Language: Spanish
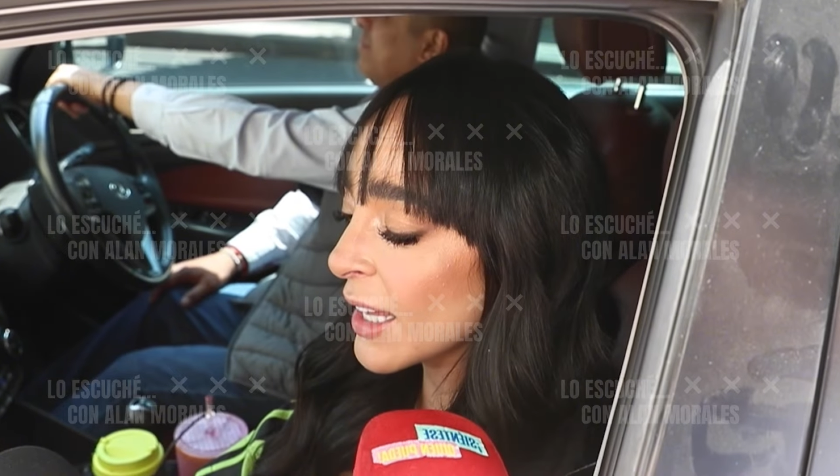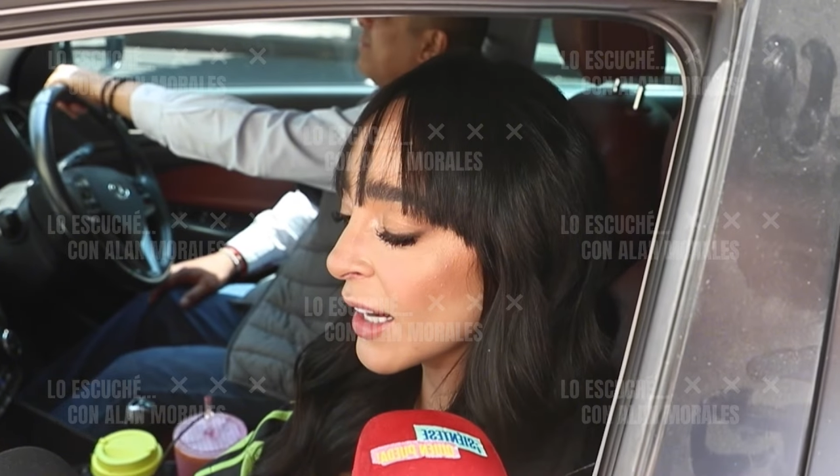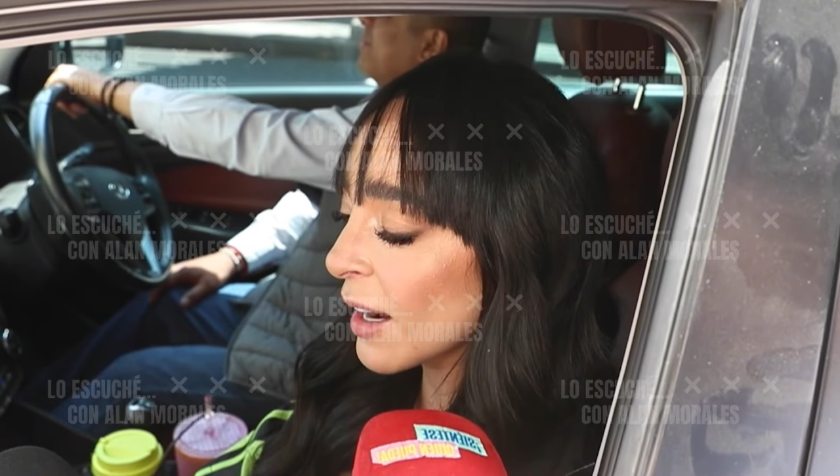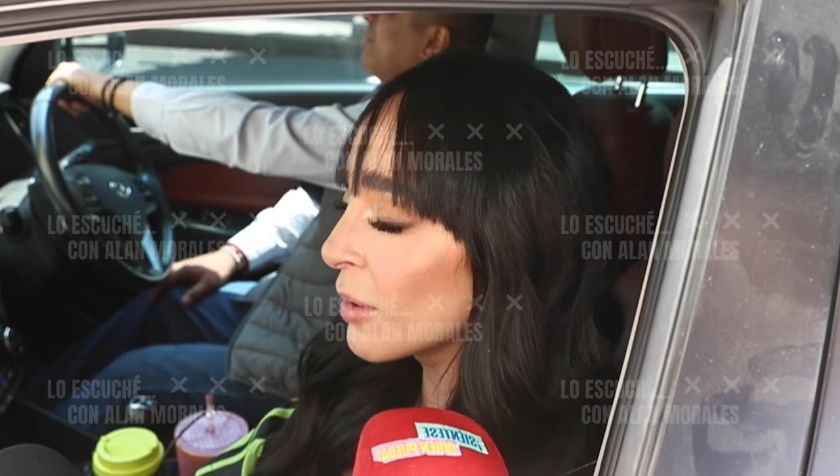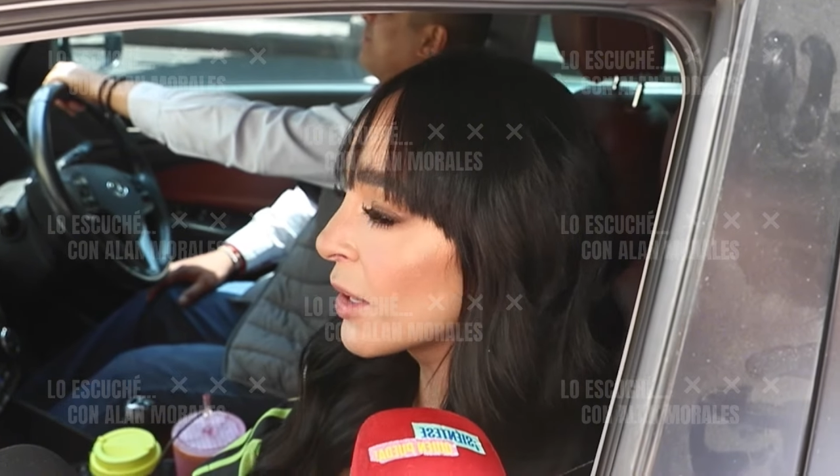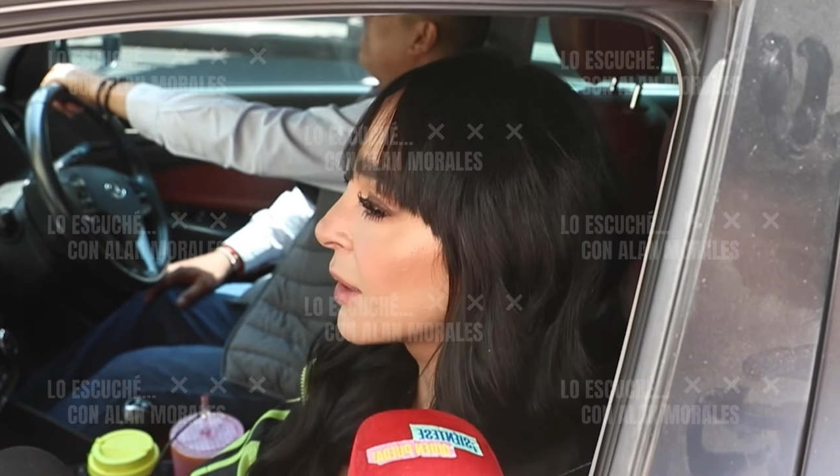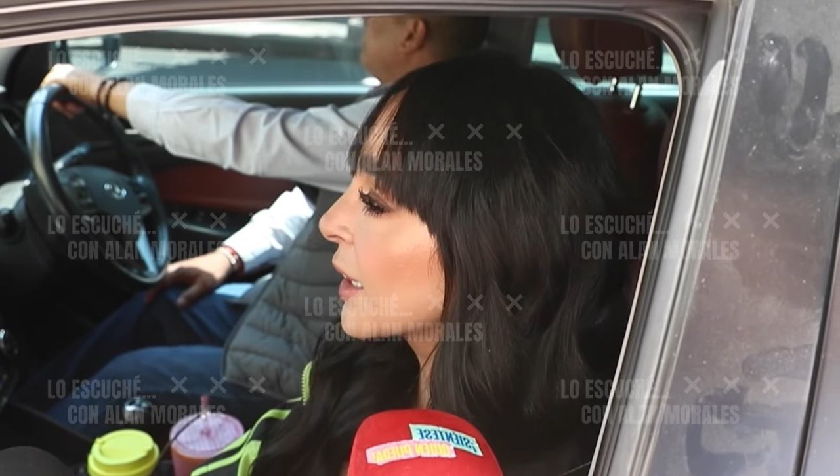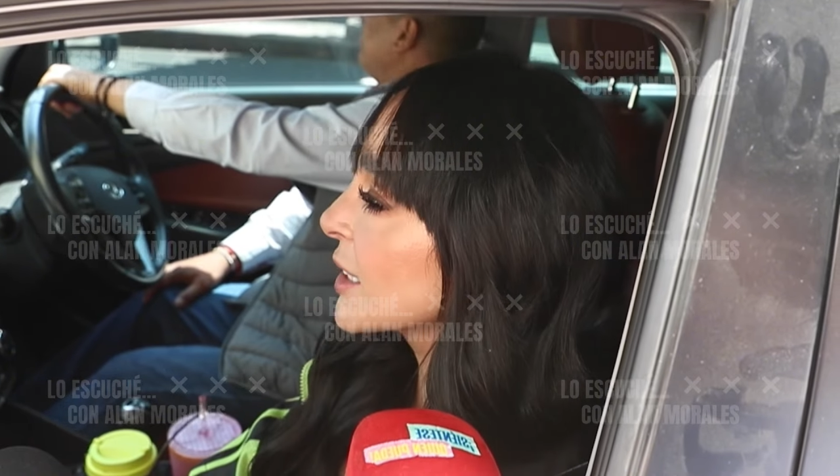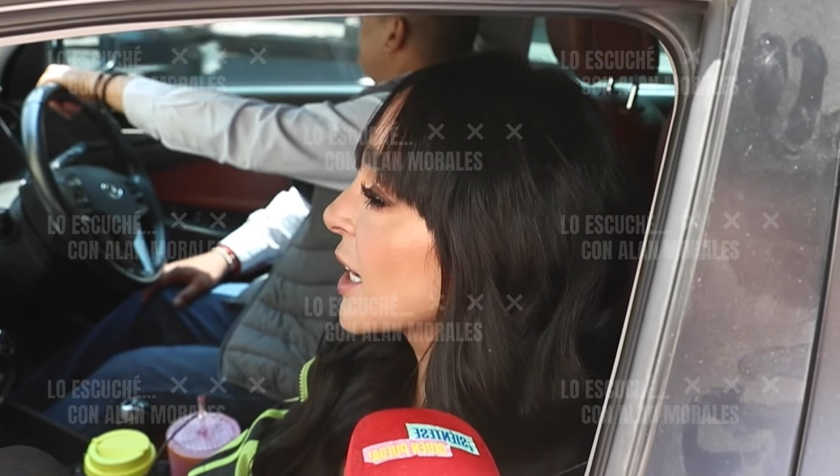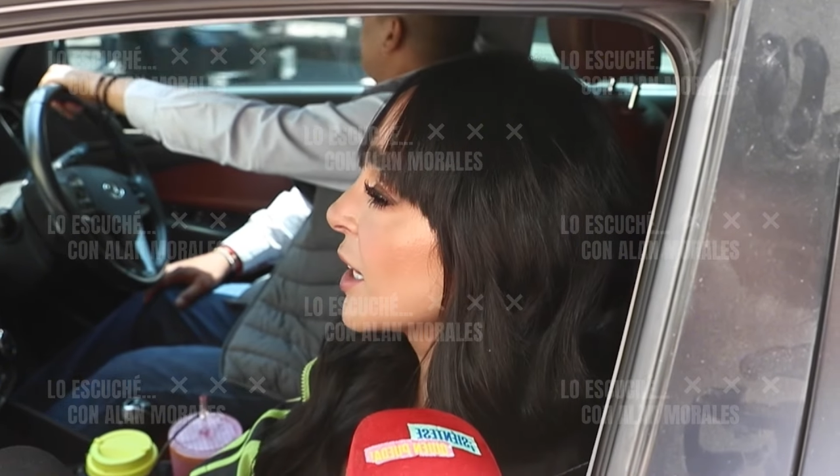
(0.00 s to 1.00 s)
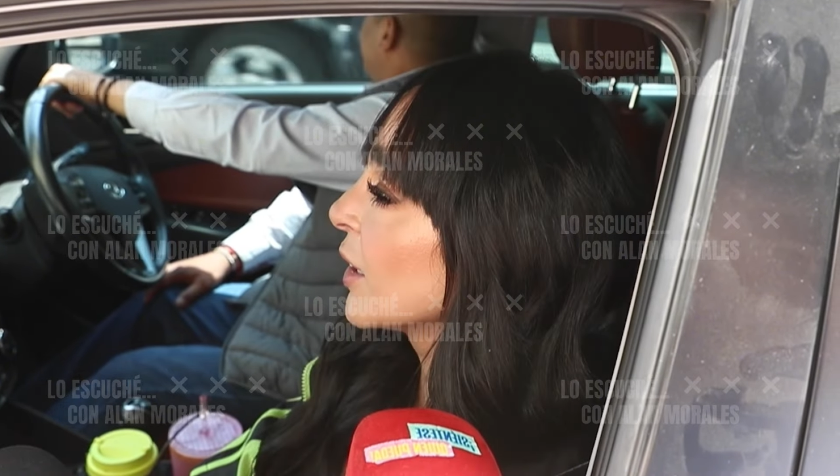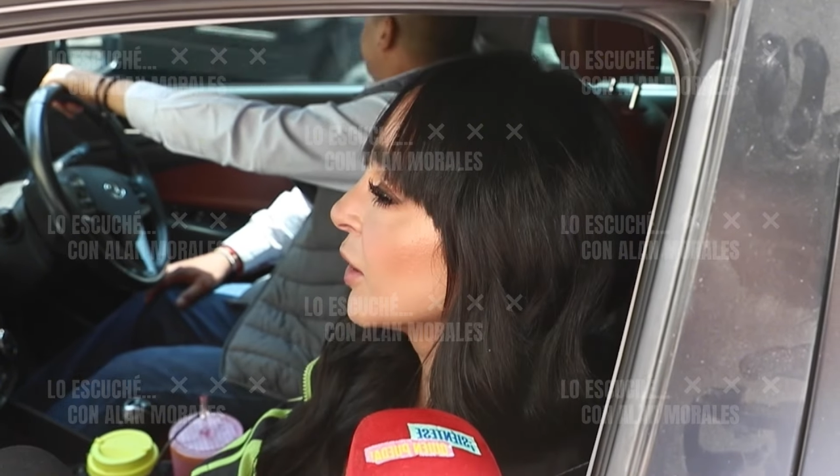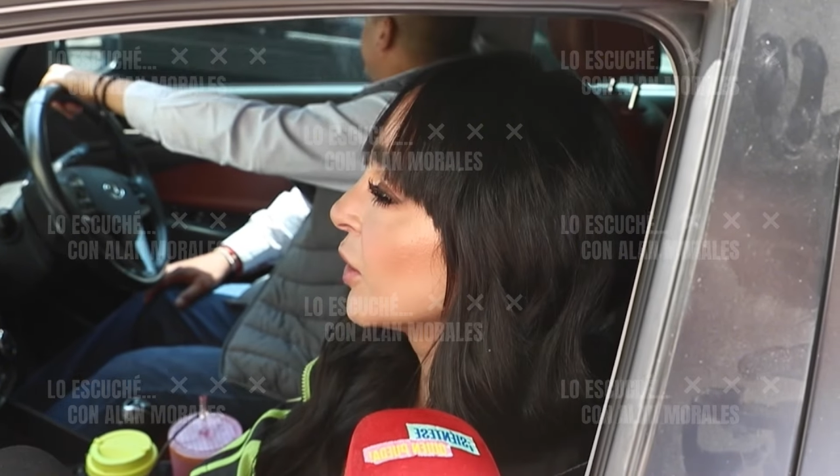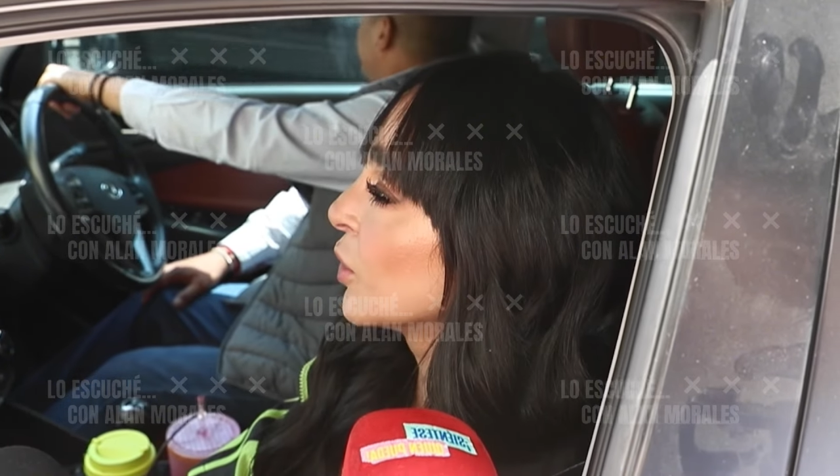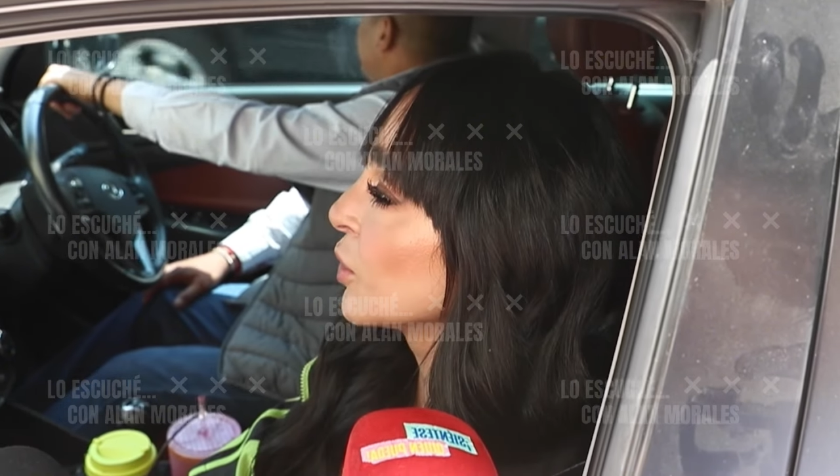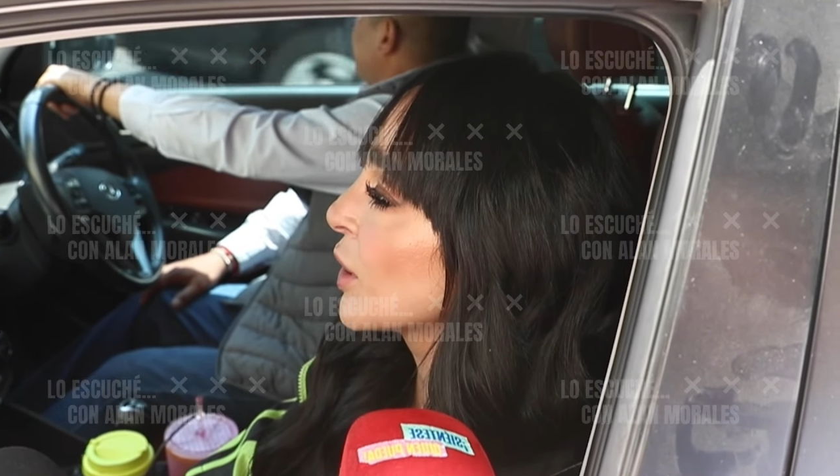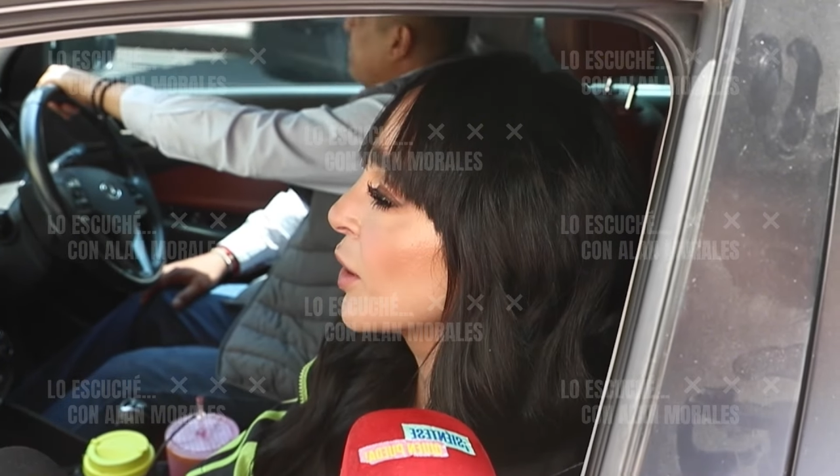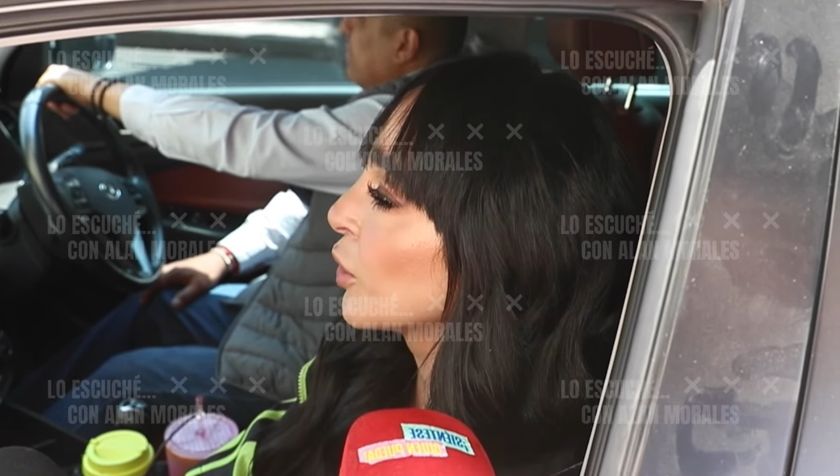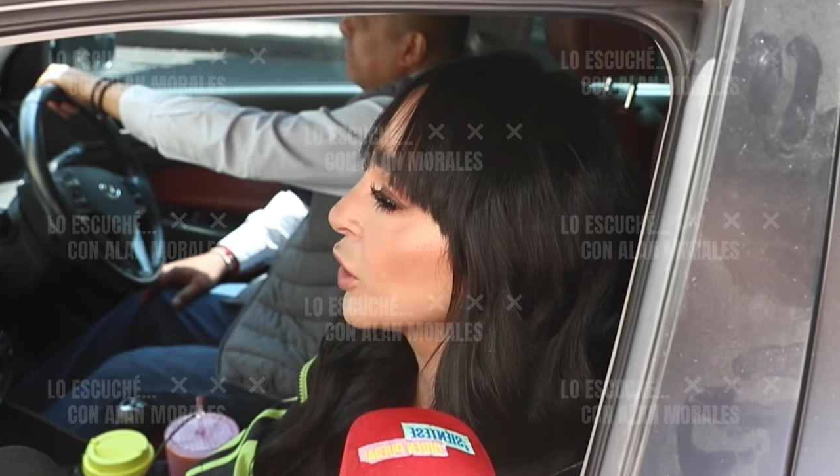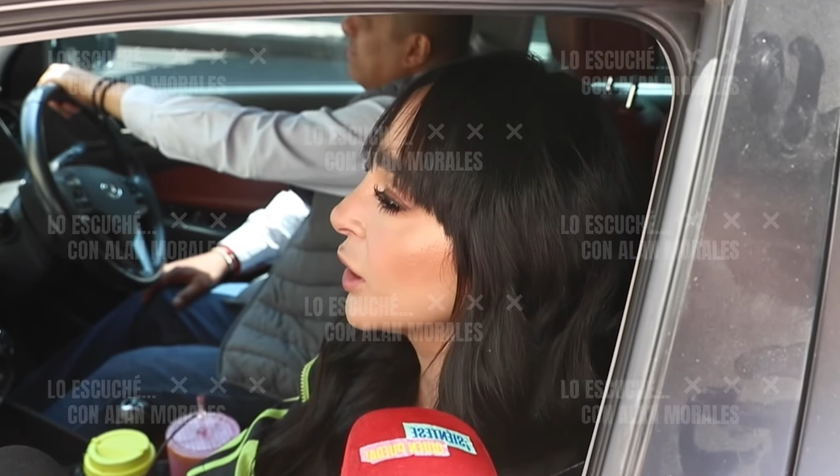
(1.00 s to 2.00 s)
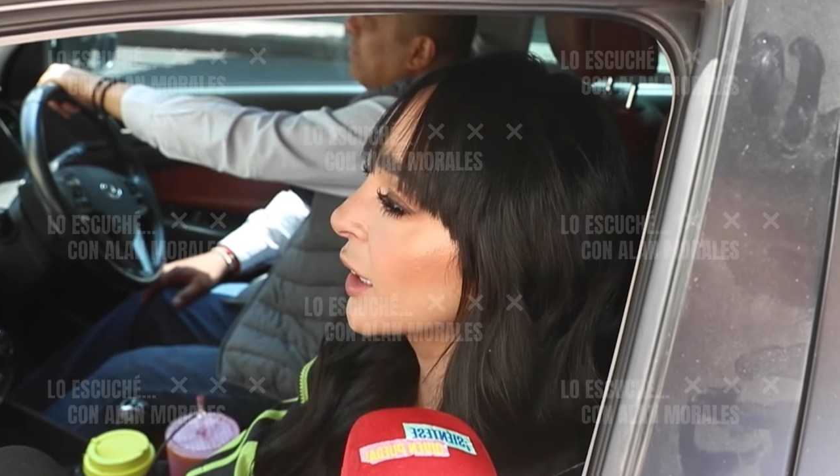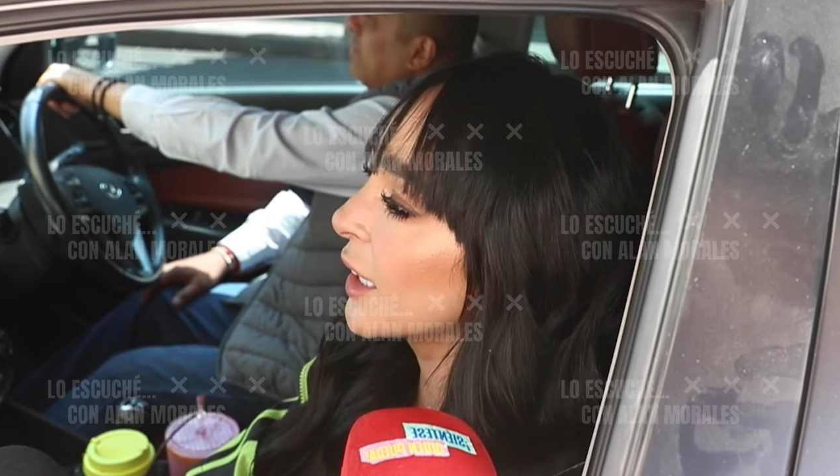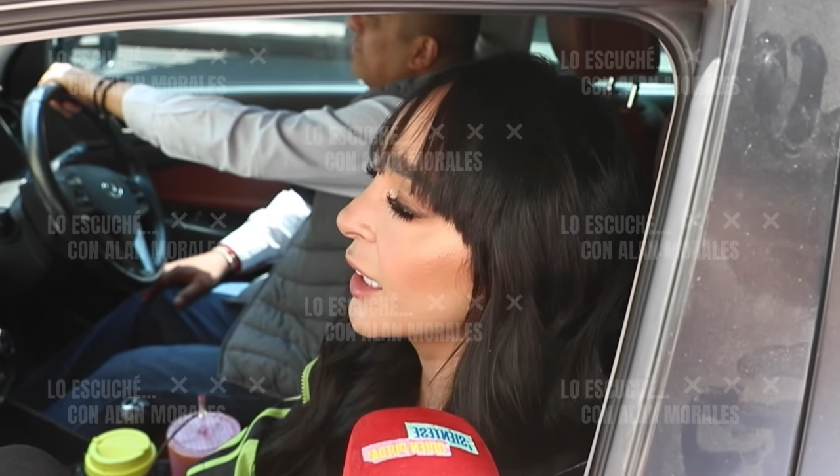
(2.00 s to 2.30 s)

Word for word: Que acabo de ver que salió una notita